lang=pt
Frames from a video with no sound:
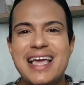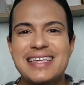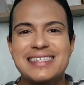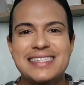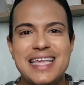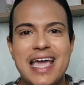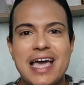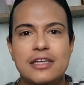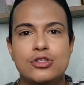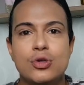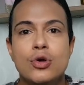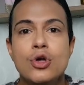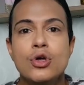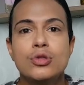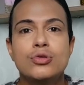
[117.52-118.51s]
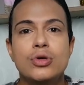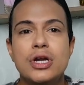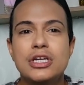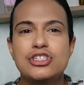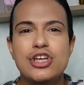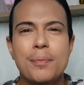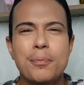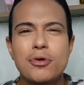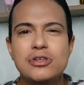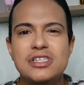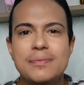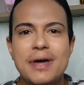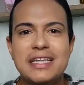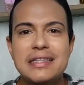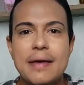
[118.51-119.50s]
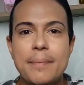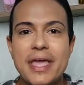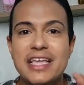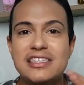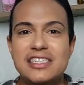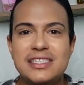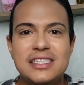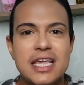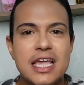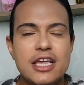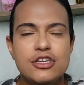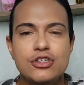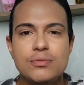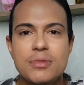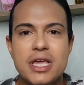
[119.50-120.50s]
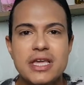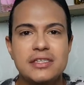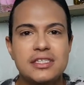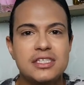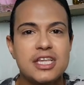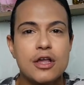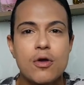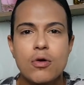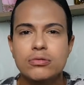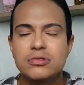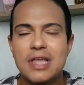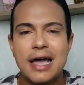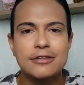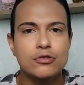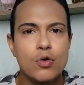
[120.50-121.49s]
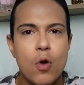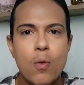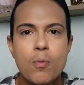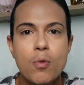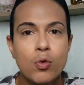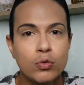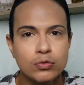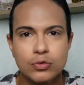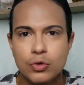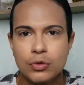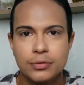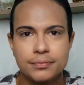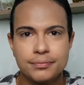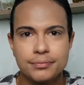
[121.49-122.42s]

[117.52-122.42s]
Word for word: acesso durante aproximadamente seis meses, sem contato com o mundo